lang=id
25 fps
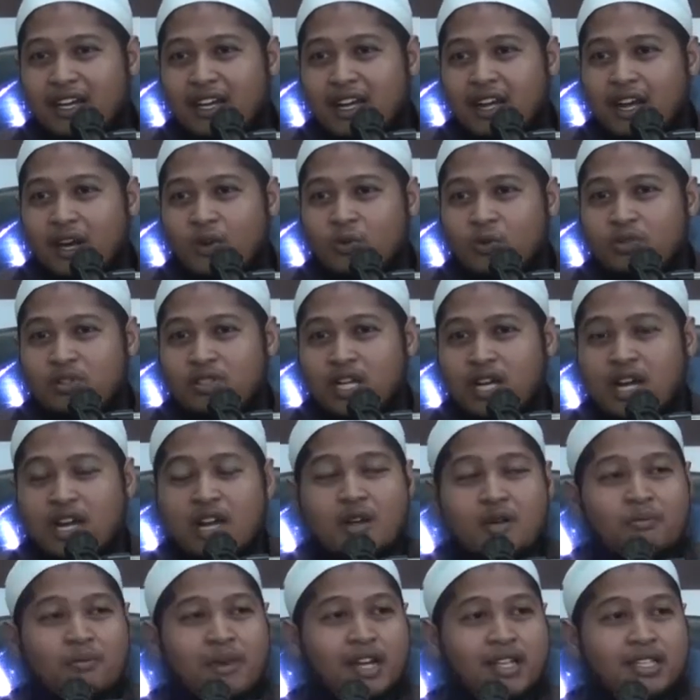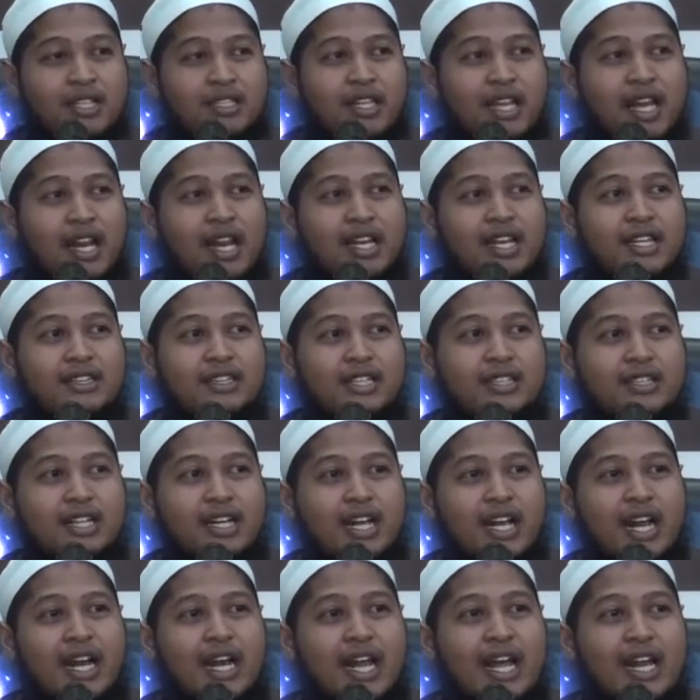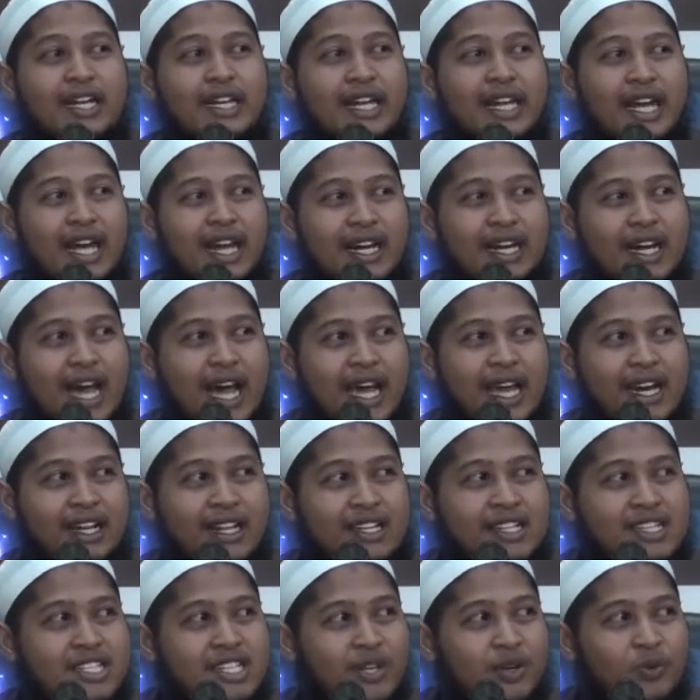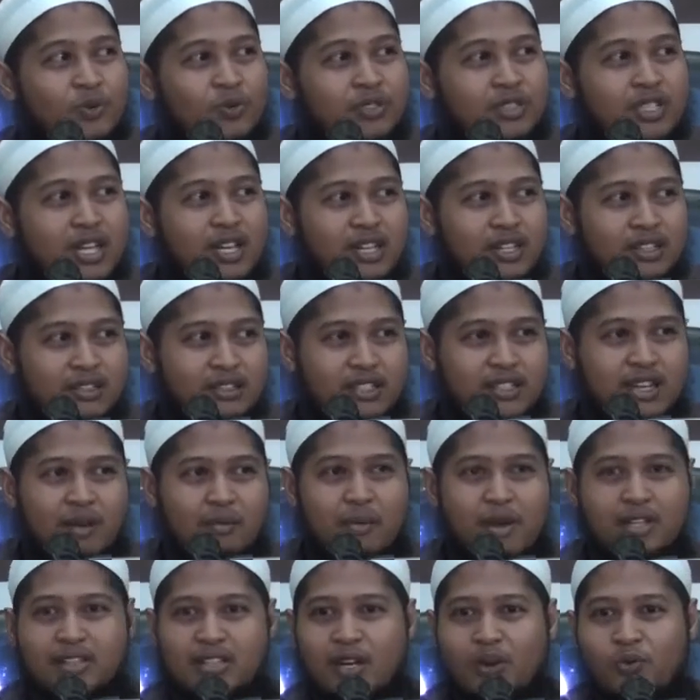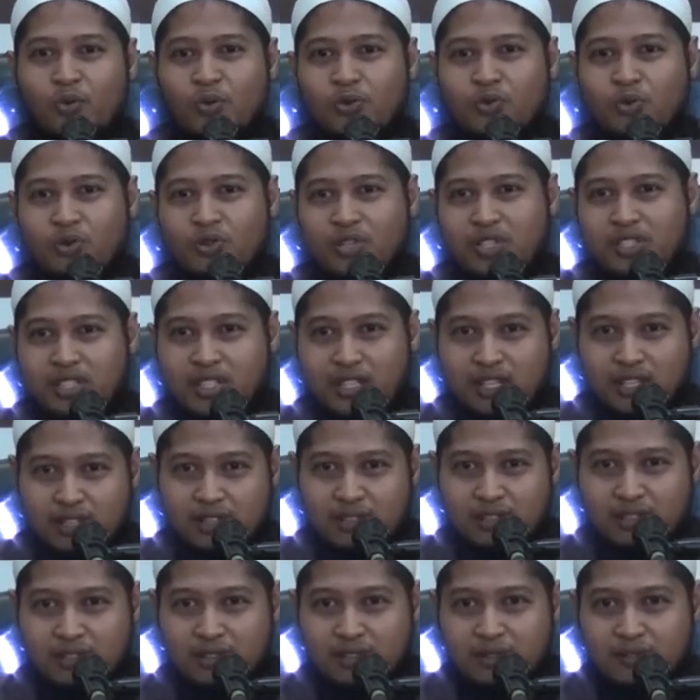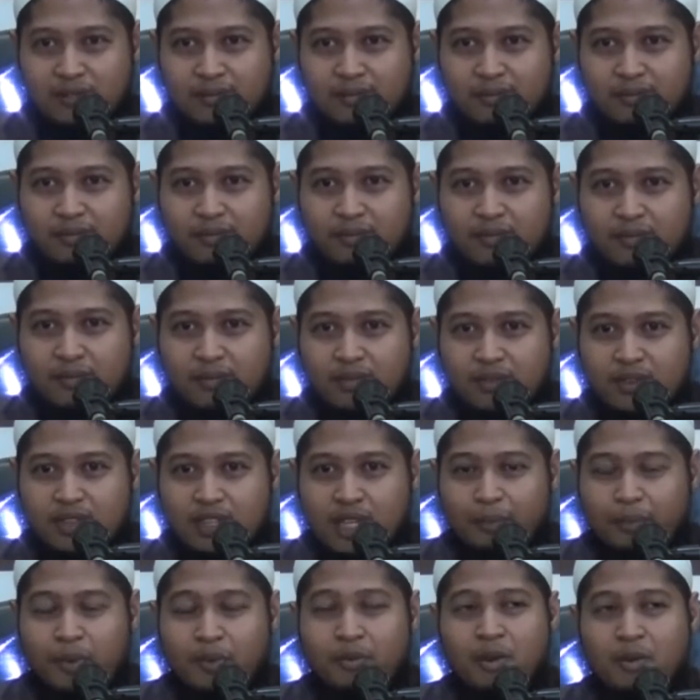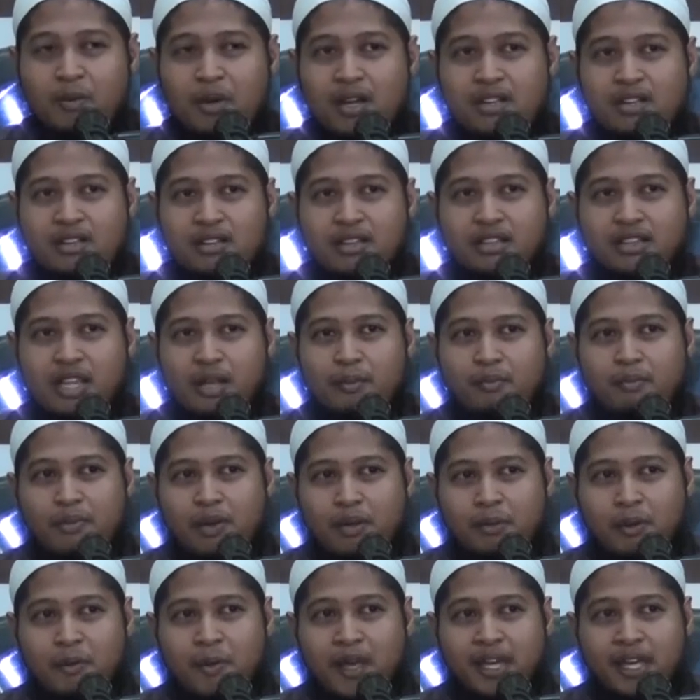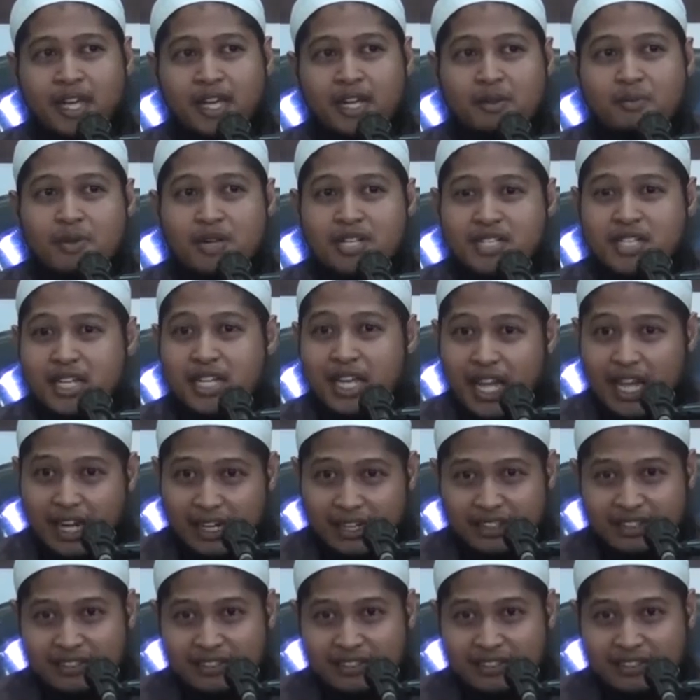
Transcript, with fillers: dengan unta. Maka tatkala kita terkena dengan air kencing unta tidak batal wudhu kita. Tapi memang tetap lebih baiknya dibersihkan.